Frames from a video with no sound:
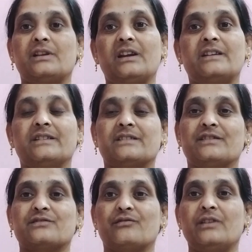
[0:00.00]
డిలీట్
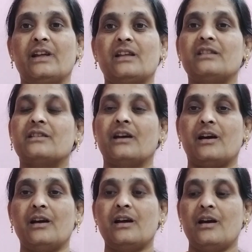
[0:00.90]
చేసేసుకొని
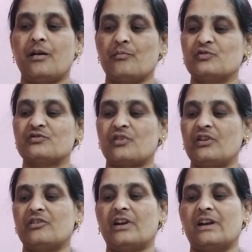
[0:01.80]
దా
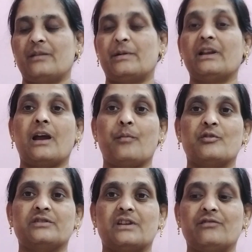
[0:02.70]
మూసుకొని ఉన్నాడనమాట
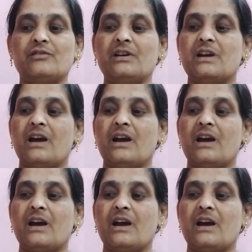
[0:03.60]
రామోజీరావు